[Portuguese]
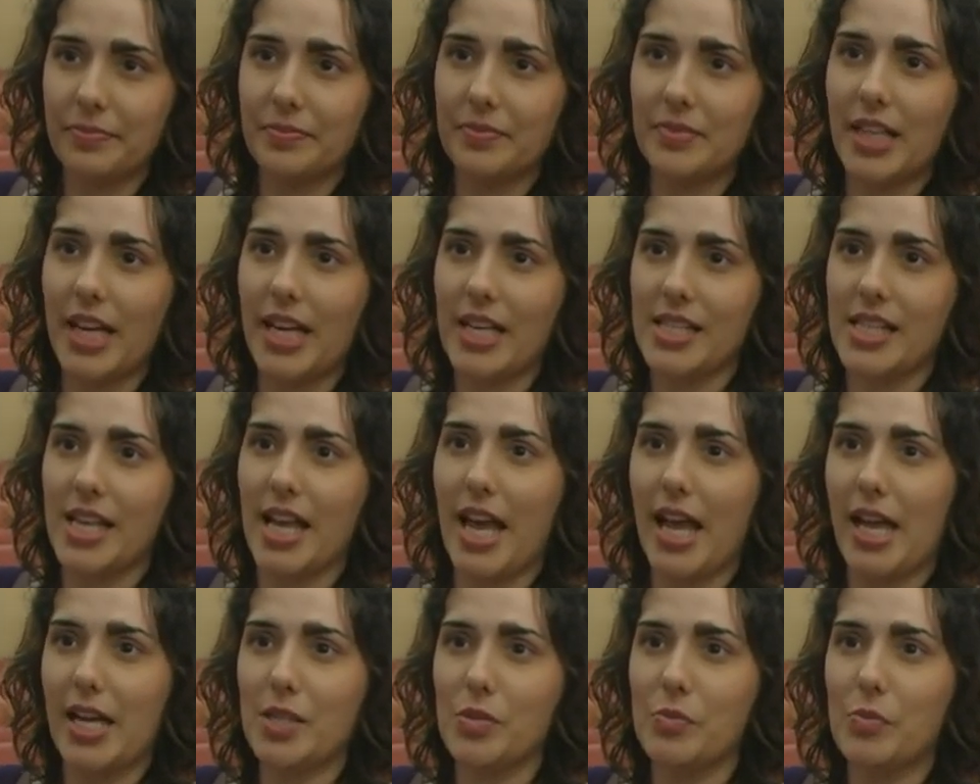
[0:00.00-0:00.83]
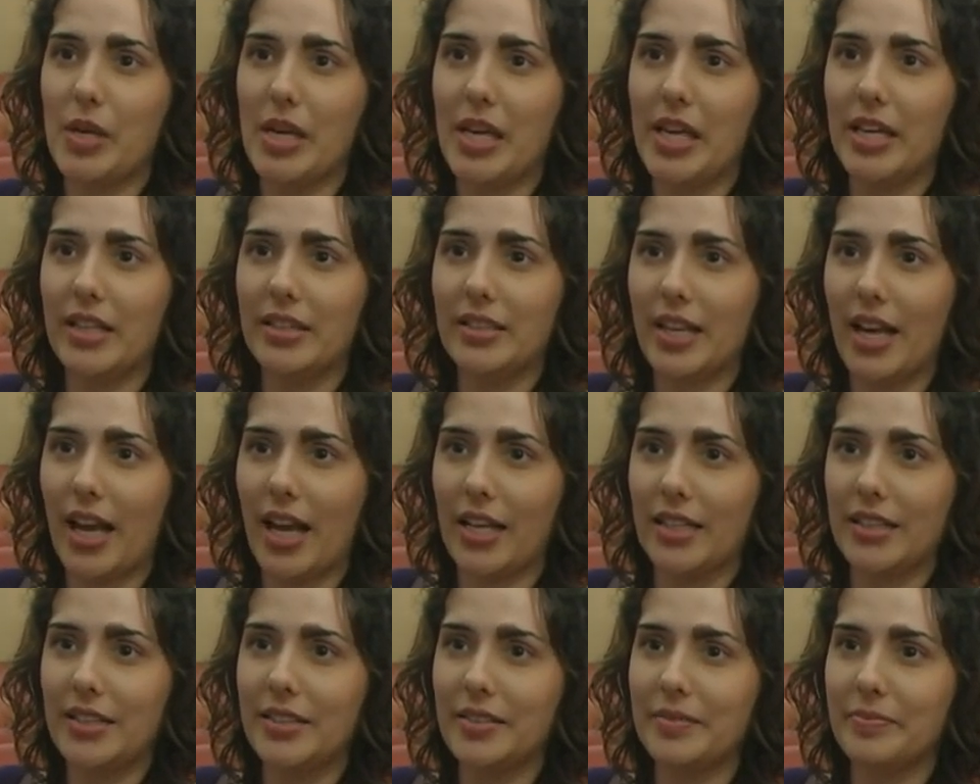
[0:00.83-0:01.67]
10 reais meia
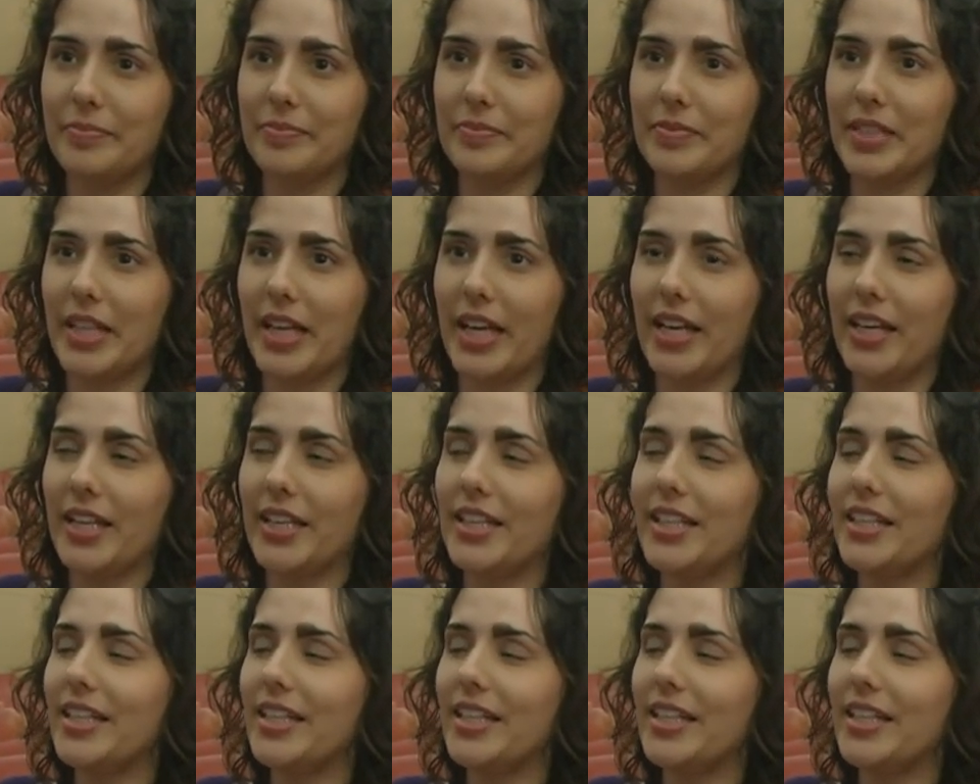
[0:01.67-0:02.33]
entrada, né?